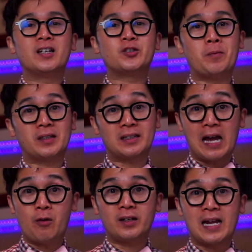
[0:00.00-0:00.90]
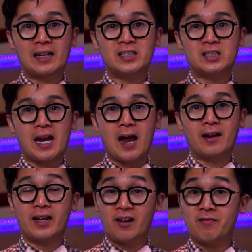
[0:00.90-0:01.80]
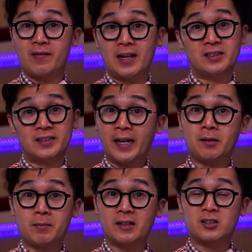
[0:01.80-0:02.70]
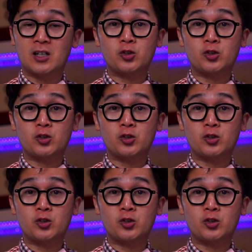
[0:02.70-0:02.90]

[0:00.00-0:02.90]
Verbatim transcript: So matatawag natin siyang if-then statements.